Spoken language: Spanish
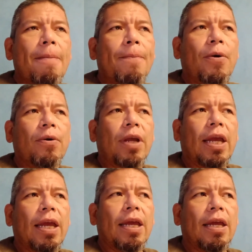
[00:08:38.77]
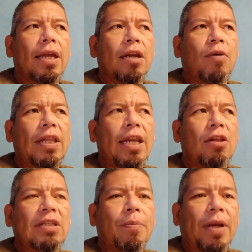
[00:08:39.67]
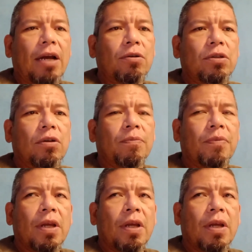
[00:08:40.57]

porque no he tenido esa precaución.